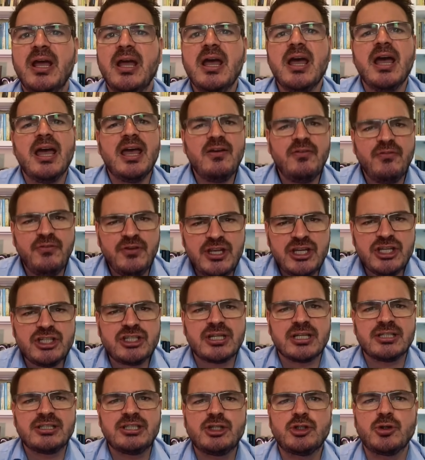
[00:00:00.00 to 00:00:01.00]

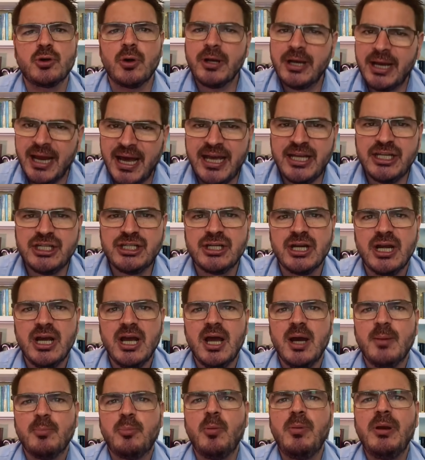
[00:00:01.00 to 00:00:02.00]
Revistas e jornais
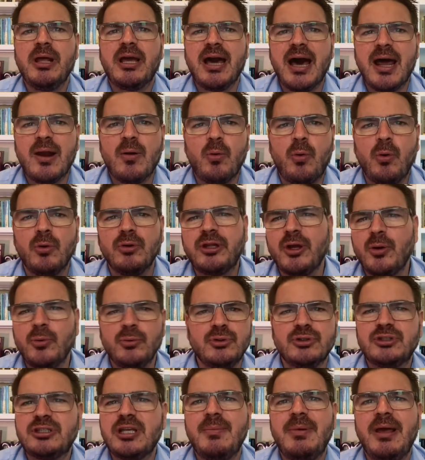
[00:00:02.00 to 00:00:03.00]
publicaram
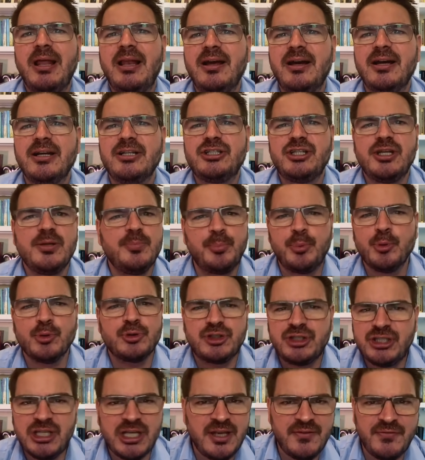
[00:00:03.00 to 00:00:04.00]
conteúdo semelhante,
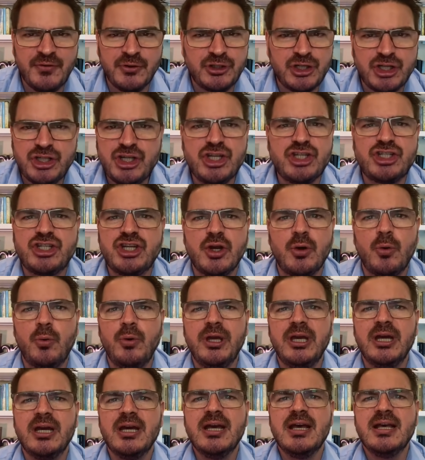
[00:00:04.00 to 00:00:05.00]
impossível de
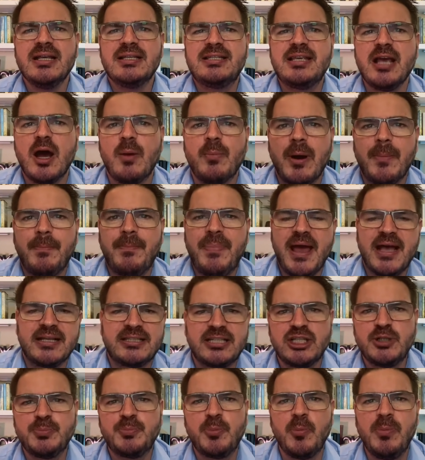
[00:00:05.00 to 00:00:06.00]
distinguir se é uma peça
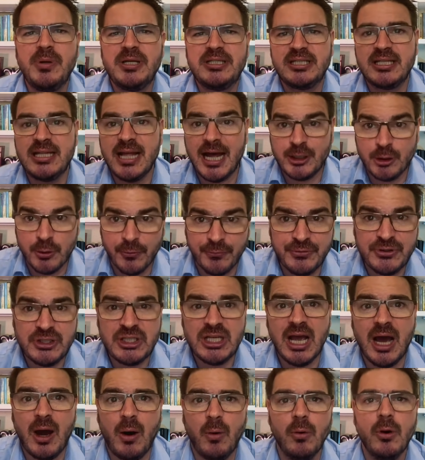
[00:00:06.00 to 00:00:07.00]
de publicidade
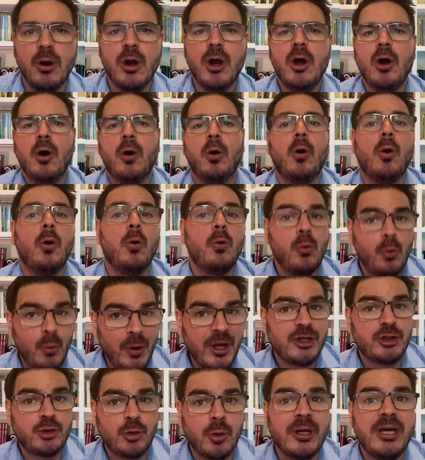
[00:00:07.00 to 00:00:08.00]
oficial ou o
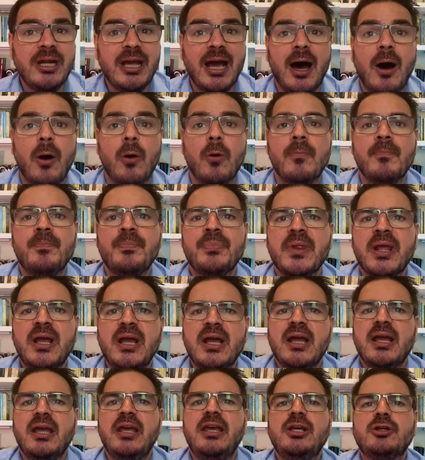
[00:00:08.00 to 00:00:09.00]
editorial.
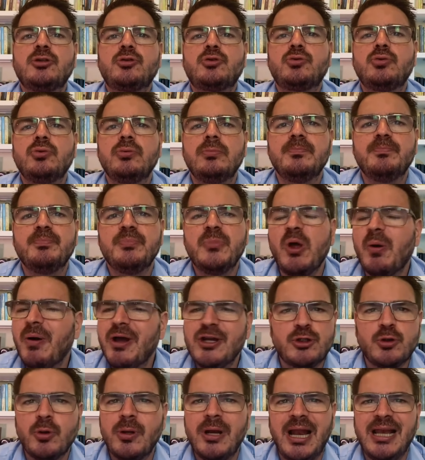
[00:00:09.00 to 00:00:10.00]
Isso não é
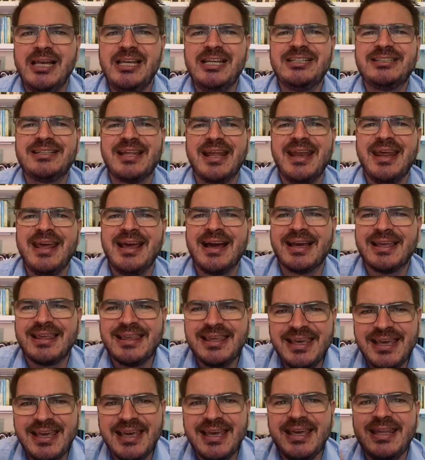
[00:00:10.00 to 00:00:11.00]
jornalista nem
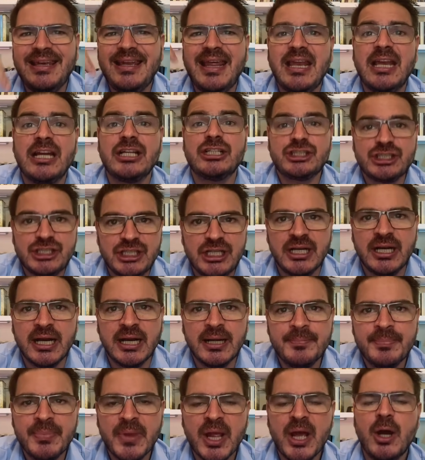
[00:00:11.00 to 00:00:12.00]
aqui e nem na China.
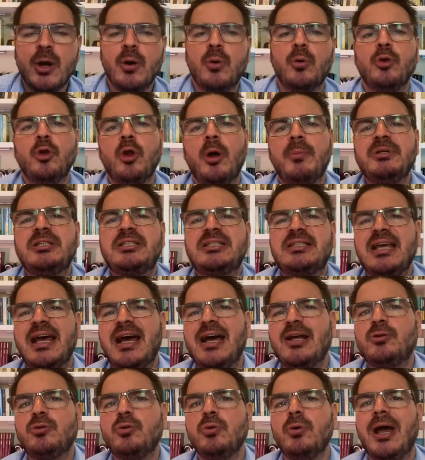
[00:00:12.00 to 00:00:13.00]
O nome
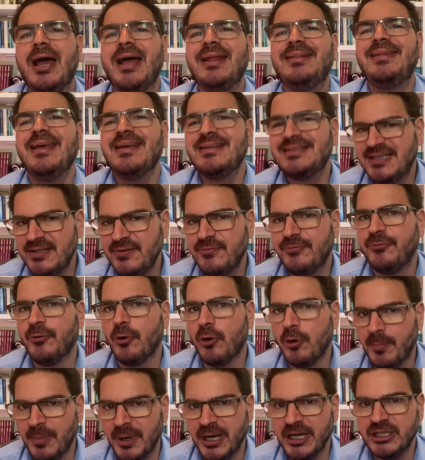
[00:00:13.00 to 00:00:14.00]
certo é
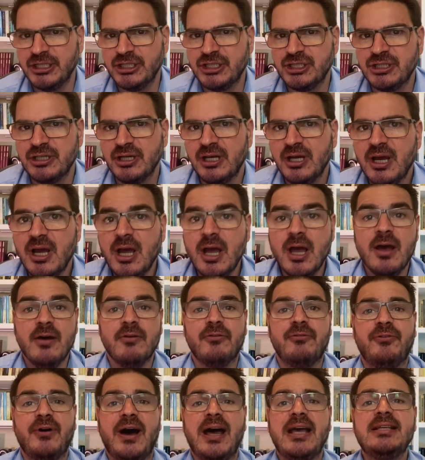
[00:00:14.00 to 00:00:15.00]
desinformante.
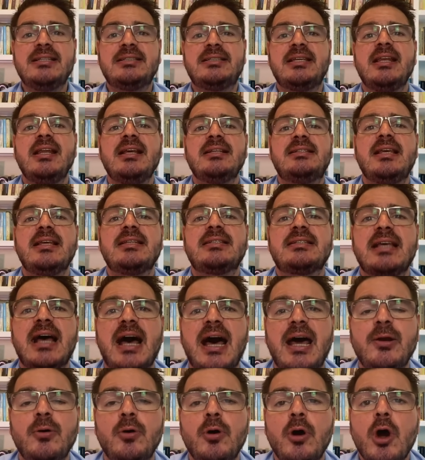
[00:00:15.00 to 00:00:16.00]
Faz-se
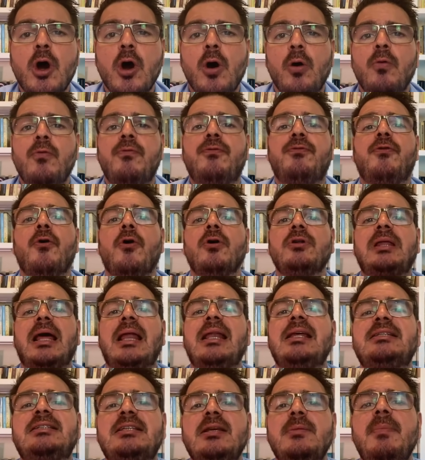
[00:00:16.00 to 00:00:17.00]
necessário o
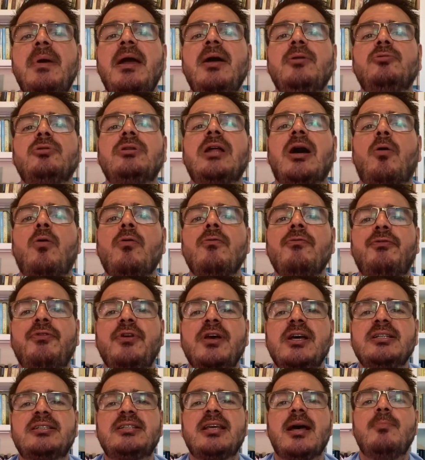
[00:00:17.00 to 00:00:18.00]
fortalecimento da
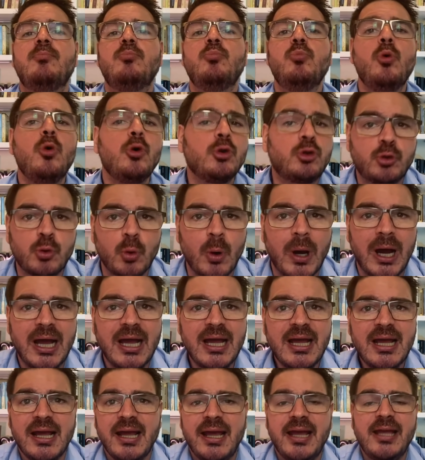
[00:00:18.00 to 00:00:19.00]
confiança mútua
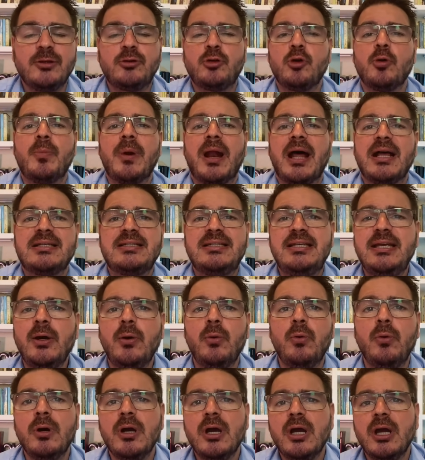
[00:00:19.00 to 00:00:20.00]
entre o
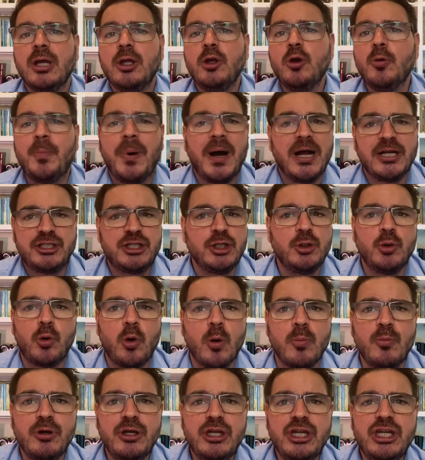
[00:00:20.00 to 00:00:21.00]
Brasil e o Partido
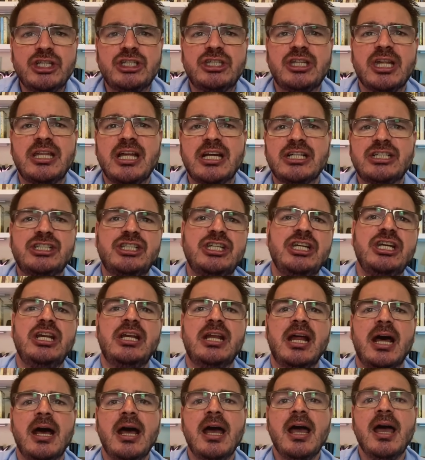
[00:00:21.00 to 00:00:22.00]
Comunista da
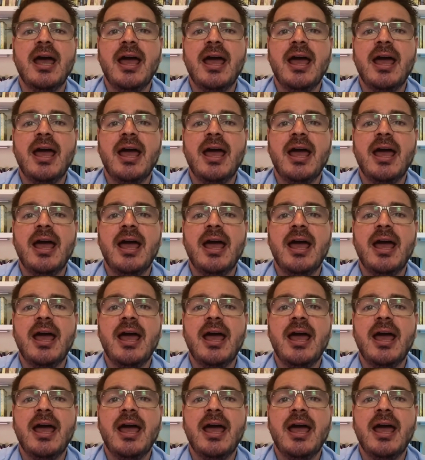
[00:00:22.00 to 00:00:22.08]
China.